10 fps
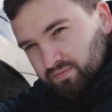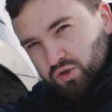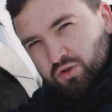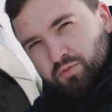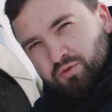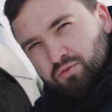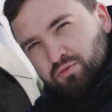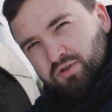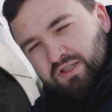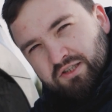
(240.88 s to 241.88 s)
to już
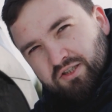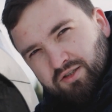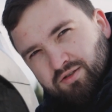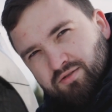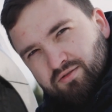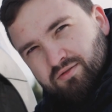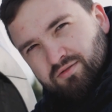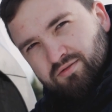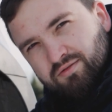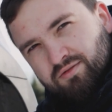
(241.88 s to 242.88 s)
był trzeci?
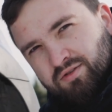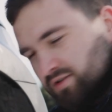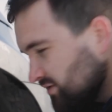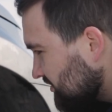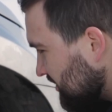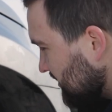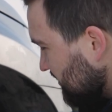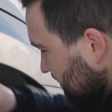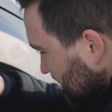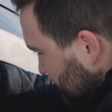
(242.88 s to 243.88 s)

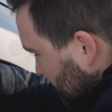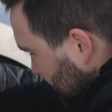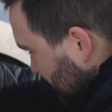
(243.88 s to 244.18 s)
Trzeci, to jeszcze